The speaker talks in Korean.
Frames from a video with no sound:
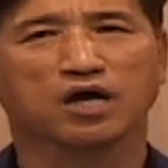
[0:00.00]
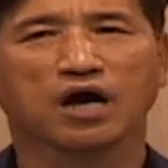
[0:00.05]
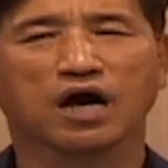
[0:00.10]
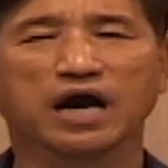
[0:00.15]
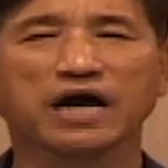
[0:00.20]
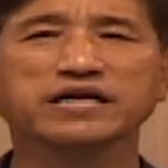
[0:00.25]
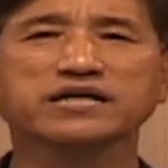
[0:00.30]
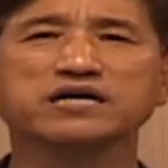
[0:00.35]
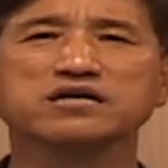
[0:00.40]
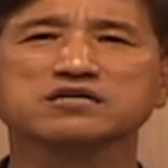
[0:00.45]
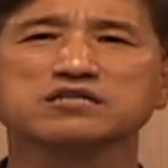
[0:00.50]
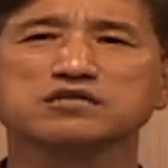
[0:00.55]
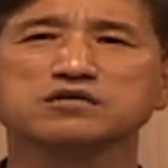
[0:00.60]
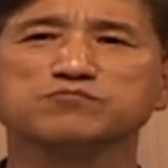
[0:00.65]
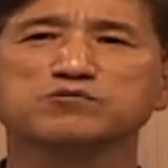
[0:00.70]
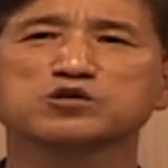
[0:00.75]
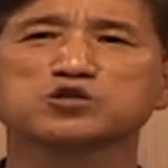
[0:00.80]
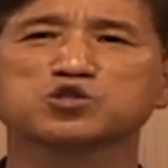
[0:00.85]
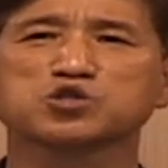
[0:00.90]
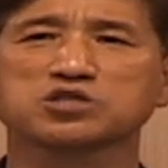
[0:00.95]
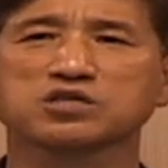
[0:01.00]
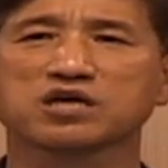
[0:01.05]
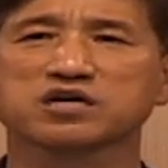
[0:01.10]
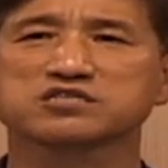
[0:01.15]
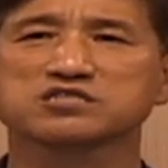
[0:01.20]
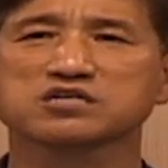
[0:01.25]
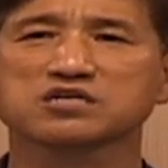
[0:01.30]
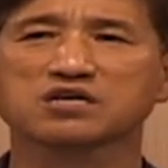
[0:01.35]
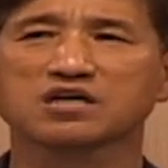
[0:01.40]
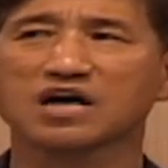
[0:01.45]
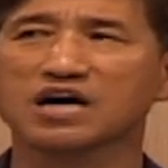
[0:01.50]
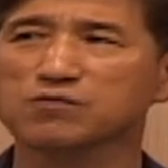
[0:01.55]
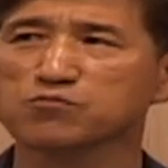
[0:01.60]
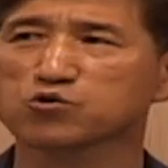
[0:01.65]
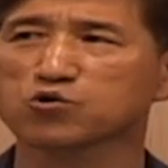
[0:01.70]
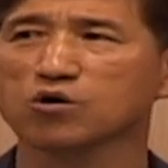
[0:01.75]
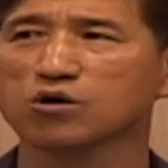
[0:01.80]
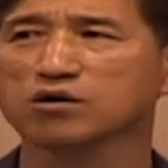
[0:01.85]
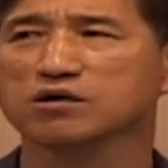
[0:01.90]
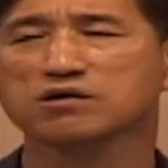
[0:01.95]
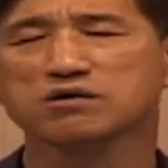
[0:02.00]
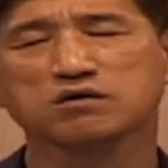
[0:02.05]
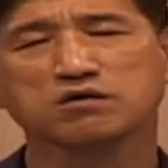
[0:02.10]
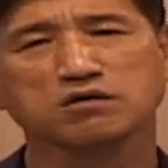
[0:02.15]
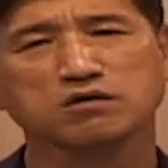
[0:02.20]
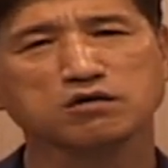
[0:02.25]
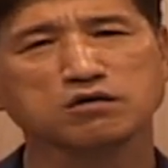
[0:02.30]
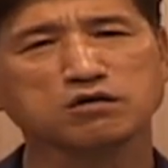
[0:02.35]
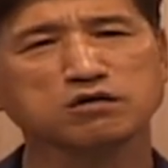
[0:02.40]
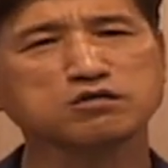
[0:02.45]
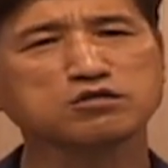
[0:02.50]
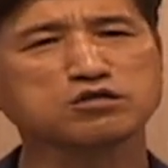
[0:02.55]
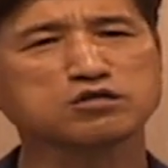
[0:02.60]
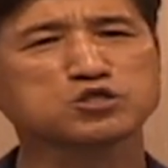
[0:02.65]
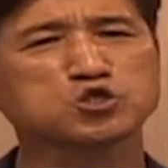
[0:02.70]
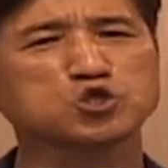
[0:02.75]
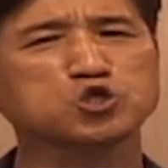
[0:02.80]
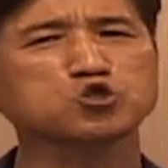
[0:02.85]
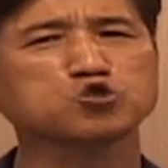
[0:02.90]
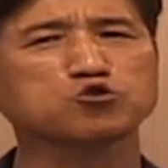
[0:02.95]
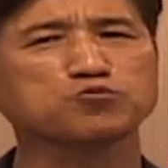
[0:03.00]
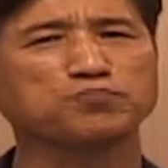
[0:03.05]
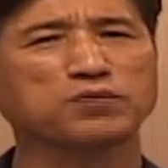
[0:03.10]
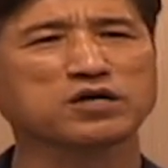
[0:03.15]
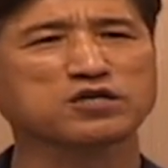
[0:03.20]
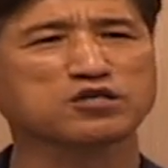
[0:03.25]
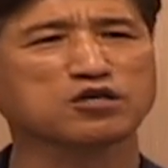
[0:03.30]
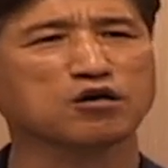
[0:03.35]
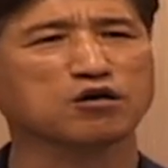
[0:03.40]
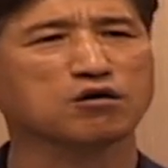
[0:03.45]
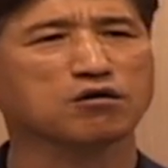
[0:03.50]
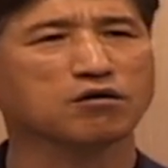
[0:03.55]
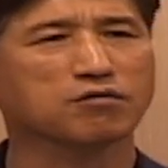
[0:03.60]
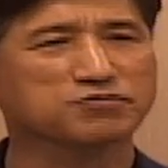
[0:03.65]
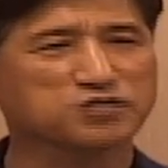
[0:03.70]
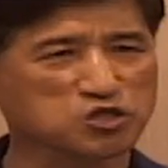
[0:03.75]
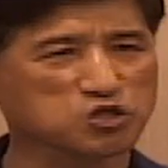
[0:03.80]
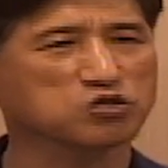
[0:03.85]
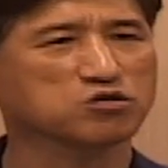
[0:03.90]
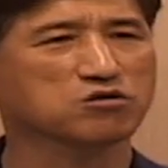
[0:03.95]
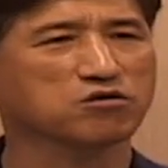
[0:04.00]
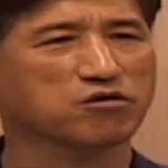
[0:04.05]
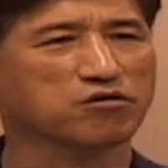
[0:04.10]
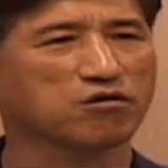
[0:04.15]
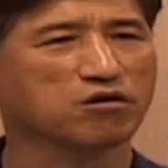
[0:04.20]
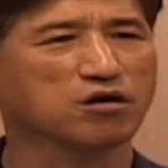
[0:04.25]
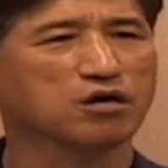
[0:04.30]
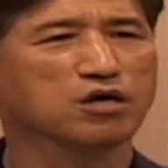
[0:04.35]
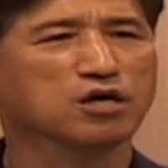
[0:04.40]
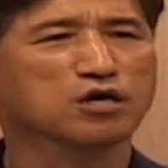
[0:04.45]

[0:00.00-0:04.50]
하나님을 대적함으로 흩어질 수밖에 없었던 거예요.